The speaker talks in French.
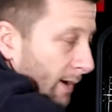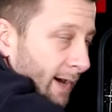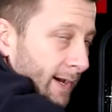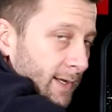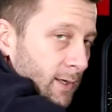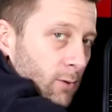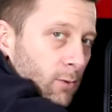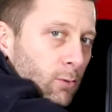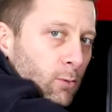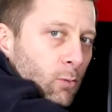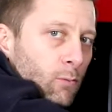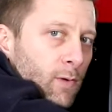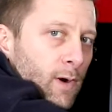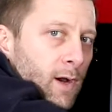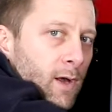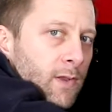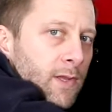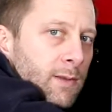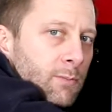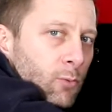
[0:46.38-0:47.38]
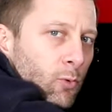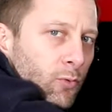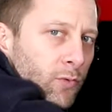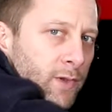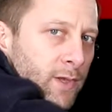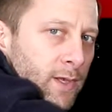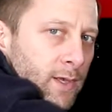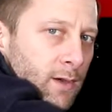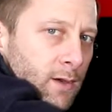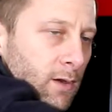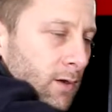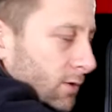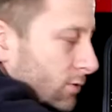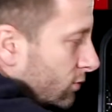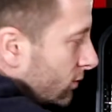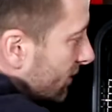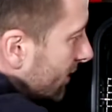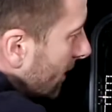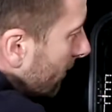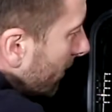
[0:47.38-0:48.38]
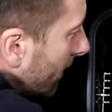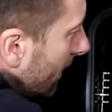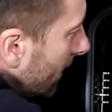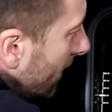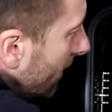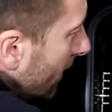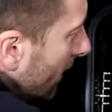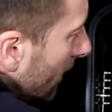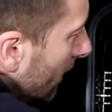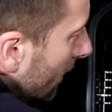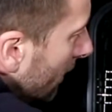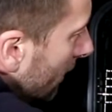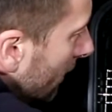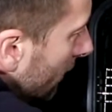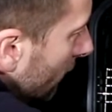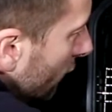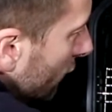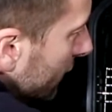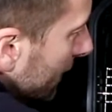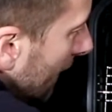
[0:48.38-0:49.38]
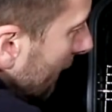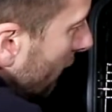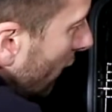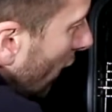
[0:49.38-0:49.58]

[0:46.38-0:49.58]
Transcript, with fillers: plaque qu'on va démonter juste après, vous allez